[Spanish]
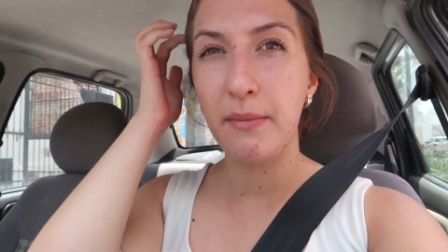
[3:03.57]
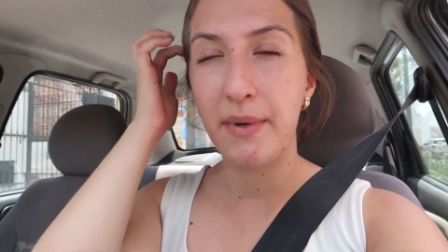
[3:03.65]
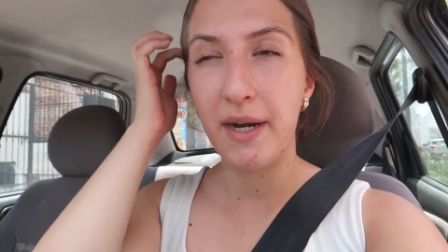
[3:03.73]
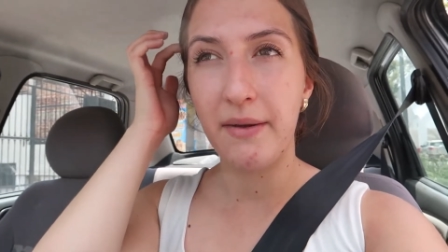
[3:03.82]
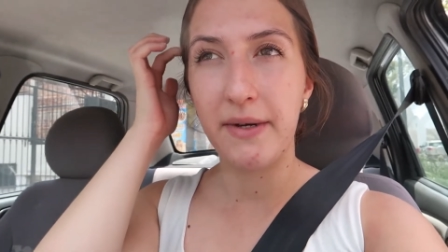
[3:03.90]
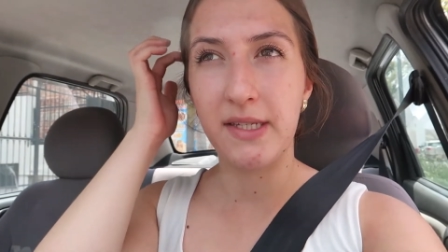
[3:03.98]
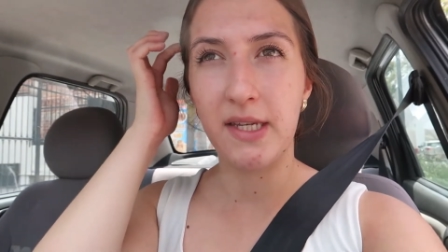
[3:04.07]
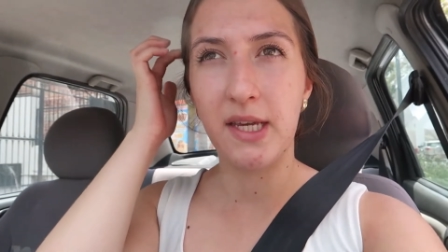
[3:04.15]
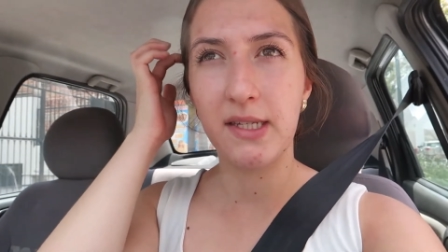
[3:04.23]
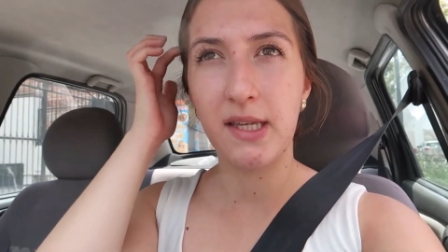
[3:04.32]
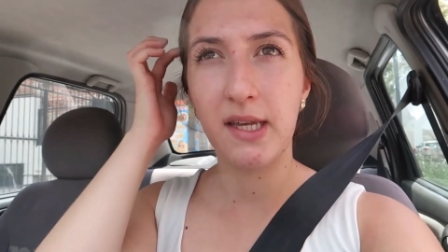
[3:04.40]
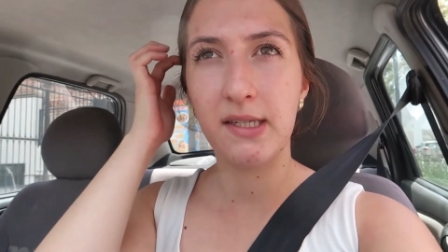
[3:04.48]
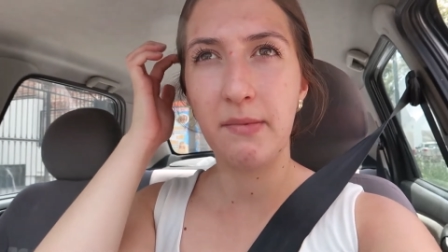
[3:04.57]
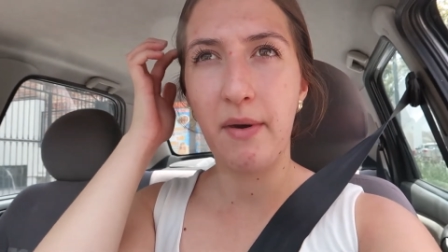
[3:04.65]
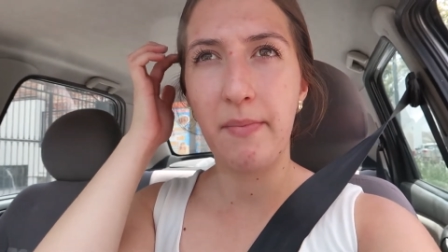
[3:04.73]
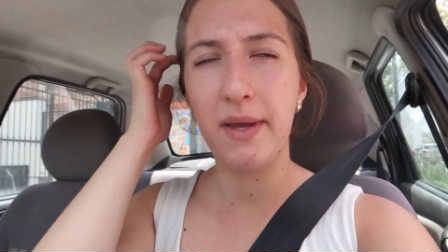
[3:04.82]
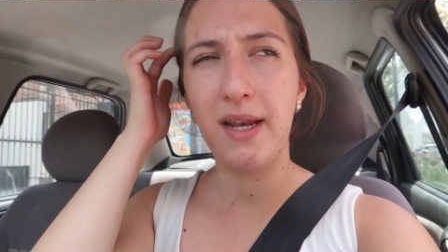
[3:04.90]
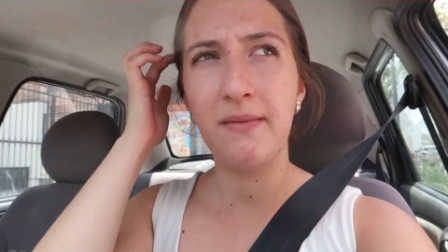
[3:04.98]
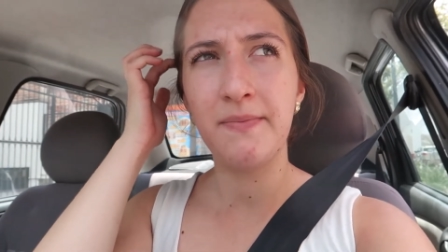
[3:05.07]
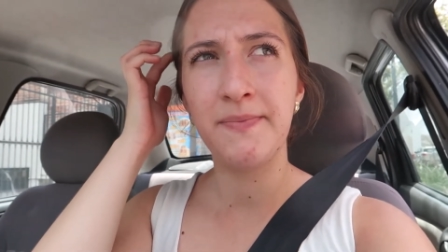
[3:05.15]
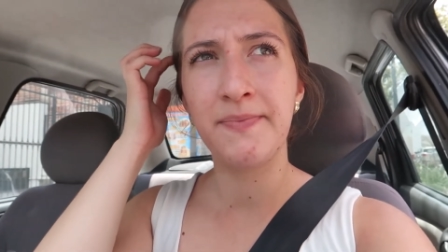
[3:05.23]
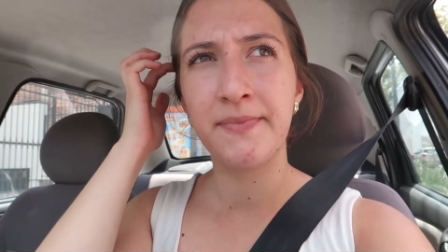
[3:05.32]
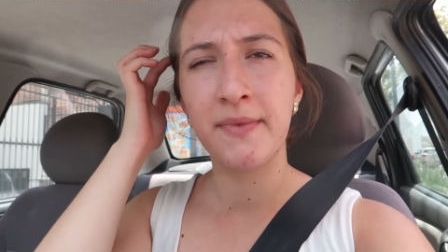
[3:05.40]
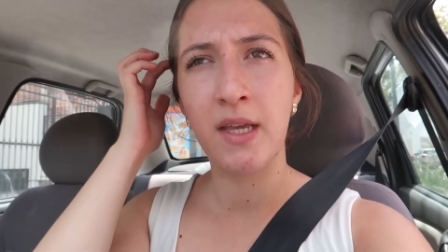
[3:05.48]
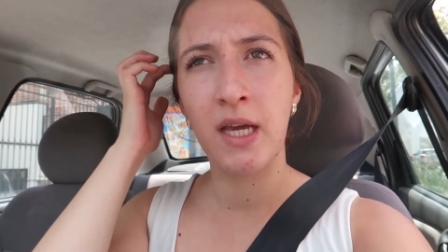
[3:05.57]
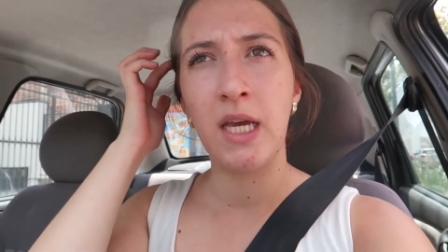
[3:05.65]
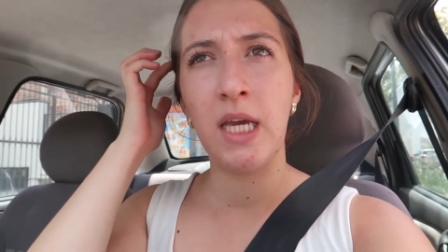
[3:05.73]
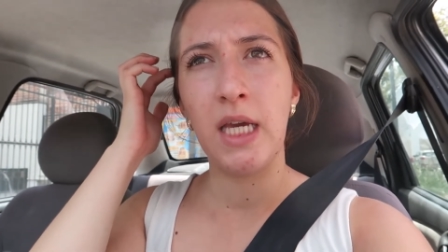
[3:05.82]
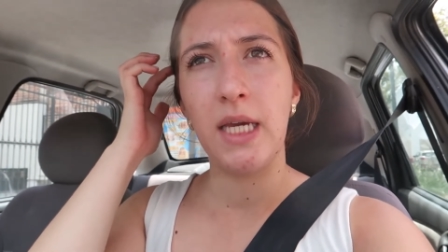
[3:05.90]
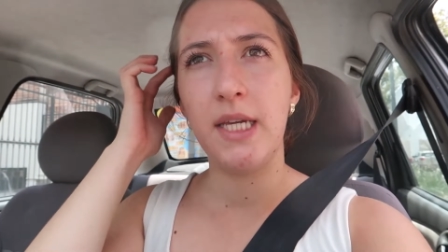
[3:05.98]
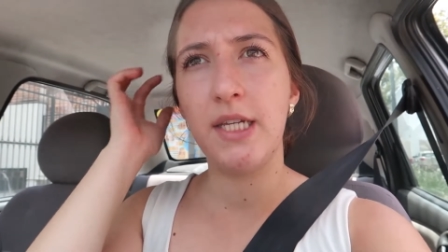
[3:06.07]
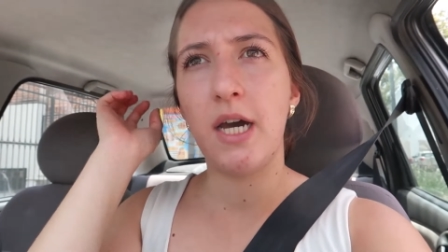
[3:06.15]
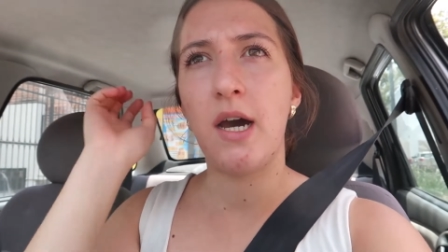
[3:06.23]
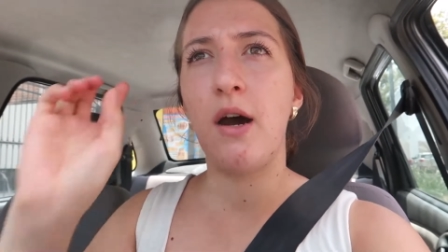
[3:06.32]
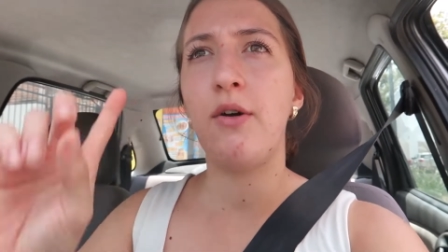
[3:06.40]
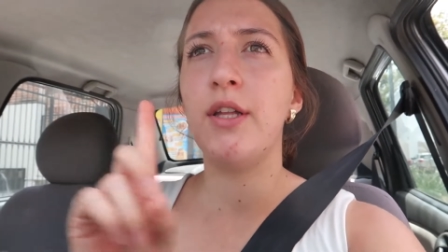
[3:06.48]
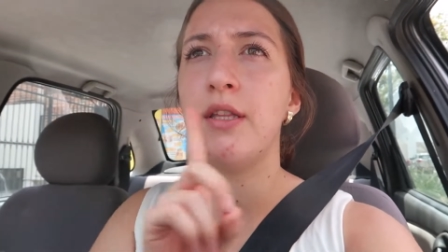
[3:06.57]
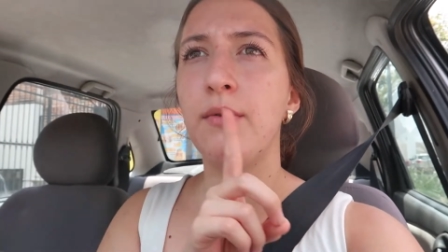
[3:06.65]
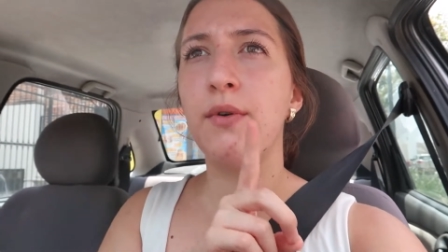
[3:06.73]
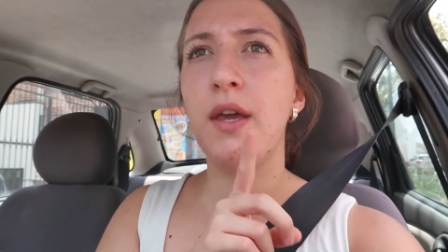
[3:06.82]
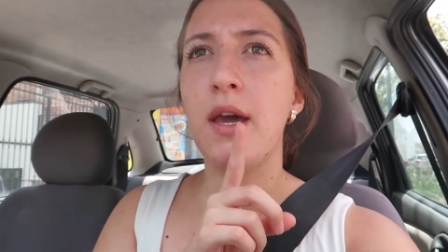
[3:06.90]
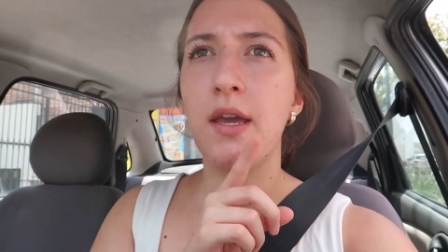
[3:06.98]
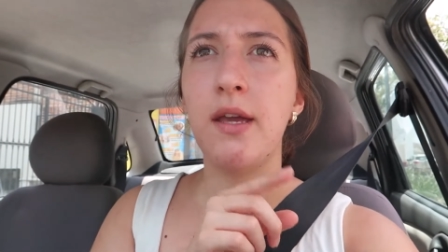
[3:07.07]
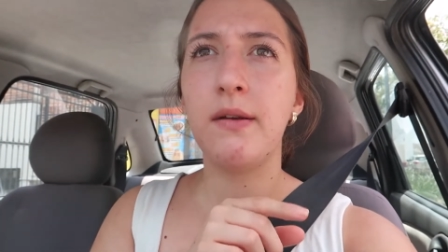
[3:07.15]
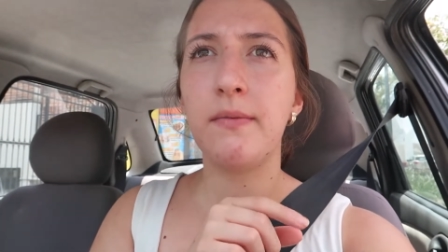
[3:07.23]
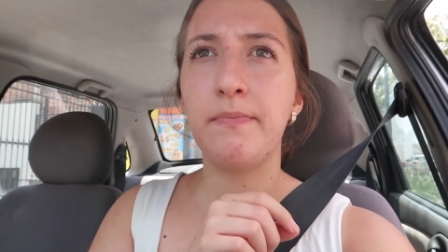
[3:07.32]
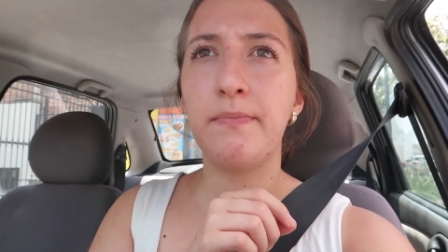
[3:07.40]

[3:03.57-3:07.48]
para ver si ya está ese papel. Y ya, ahorita voy a ir